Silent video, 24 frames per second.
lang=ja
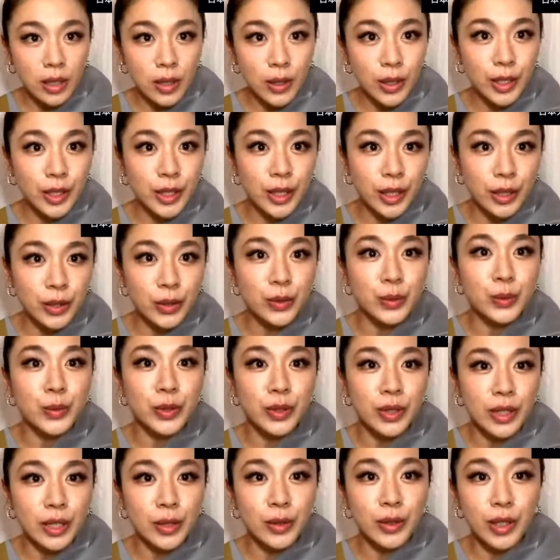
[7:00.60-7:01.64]
関わりたいと
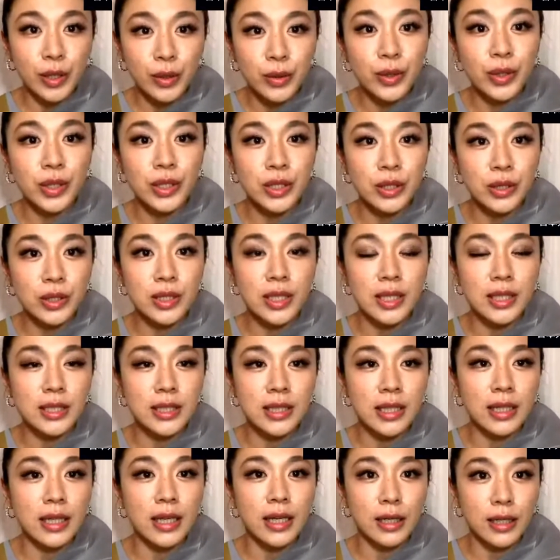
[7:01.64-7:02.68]
思って、いろんなことに挑
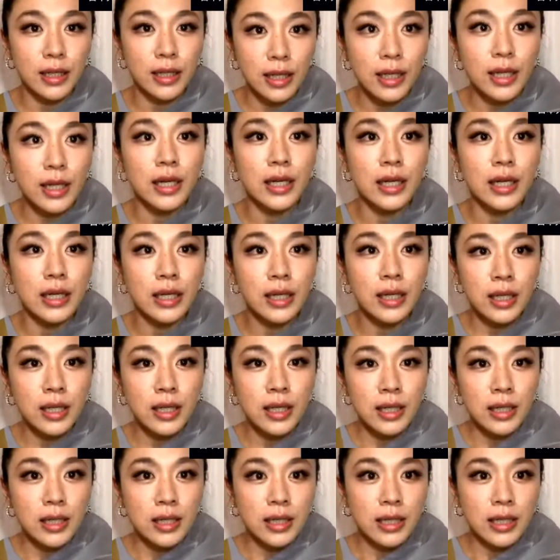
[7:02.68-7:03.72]
戦した結果、
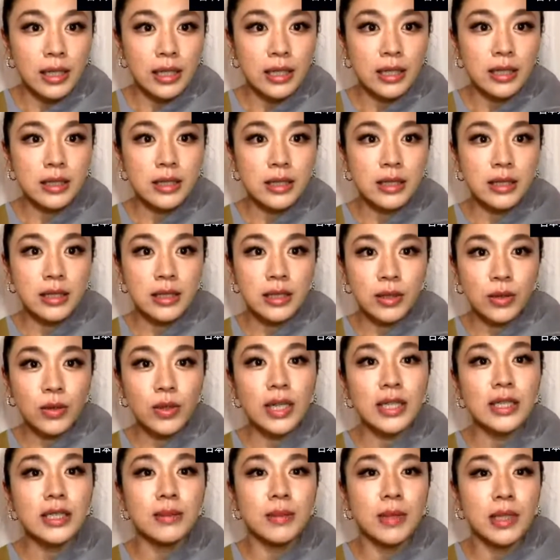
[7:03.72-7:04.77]
えー、
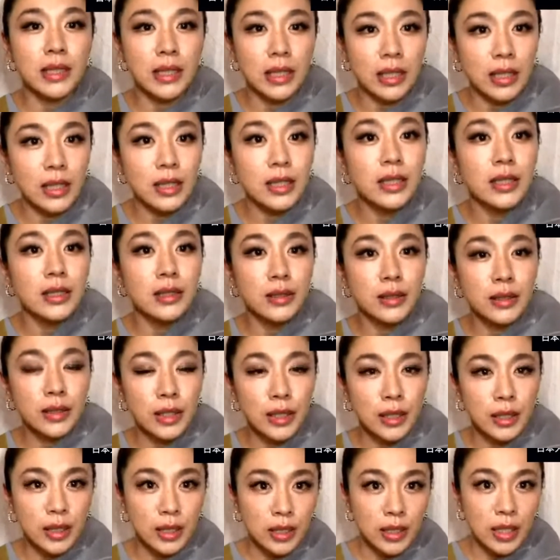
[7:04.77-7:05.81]
5月まで
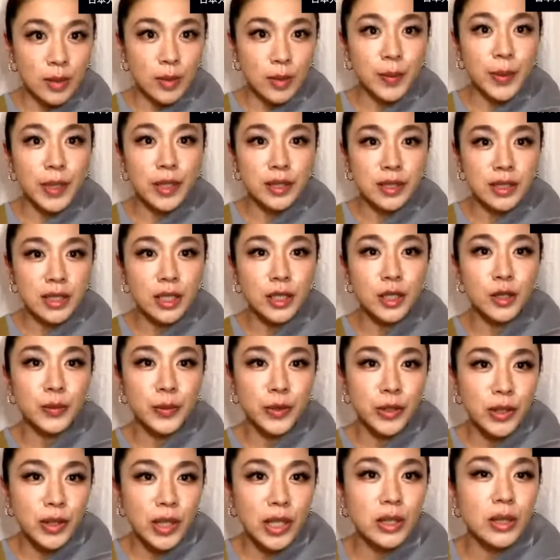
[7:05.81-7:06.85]

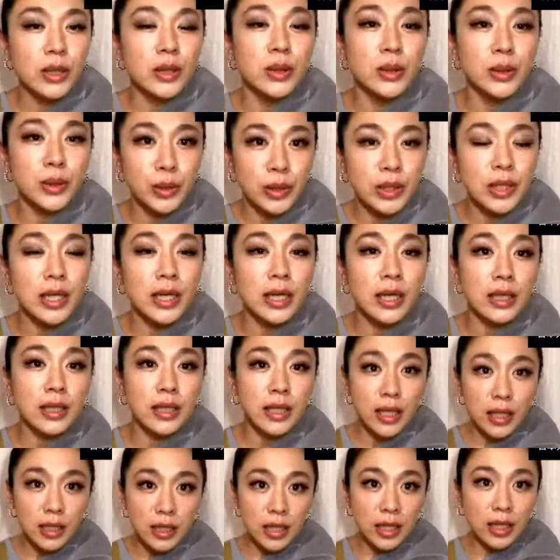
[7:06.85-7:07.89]
テーマパークサンリオピューロランドの方で
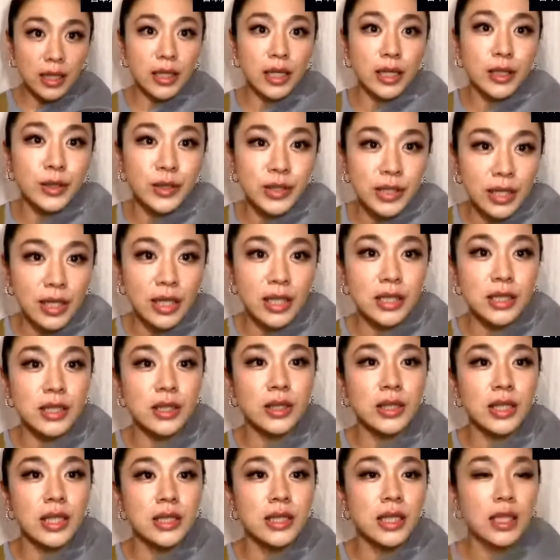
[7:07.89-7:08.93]
エンターテイナーとして活
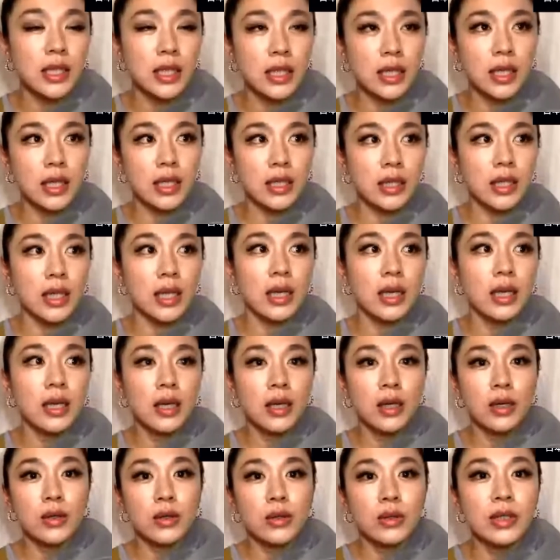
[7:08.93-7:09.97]
動させていただいて
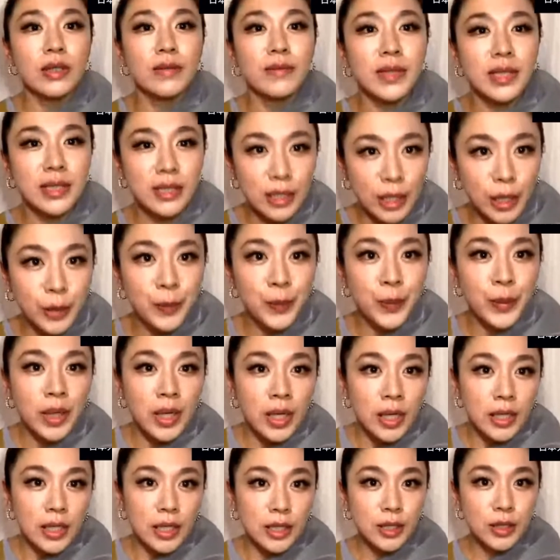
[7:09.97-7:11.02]
おりました。
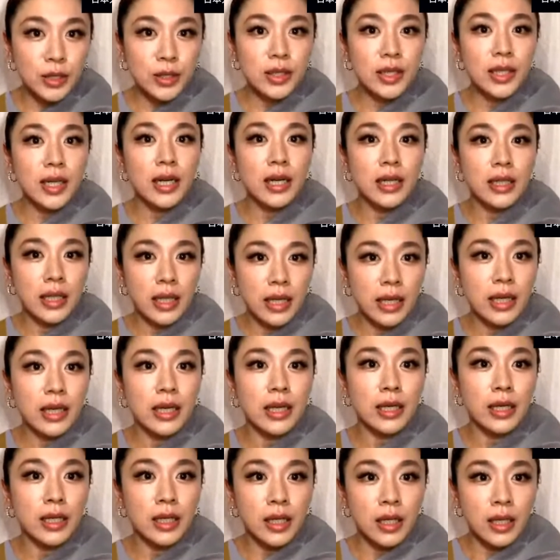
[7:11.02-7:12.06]
でその中
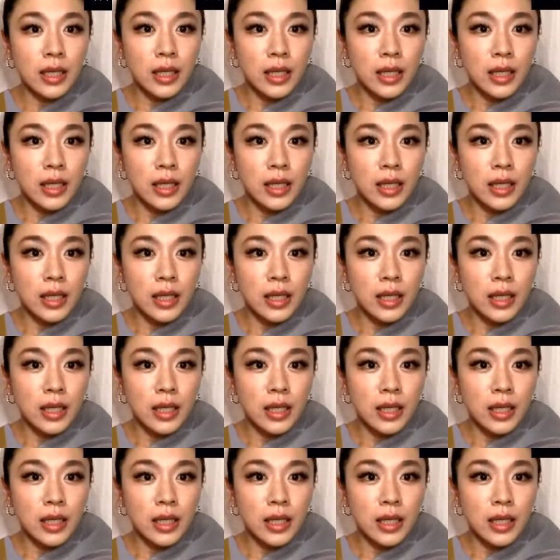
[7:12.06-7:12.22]
で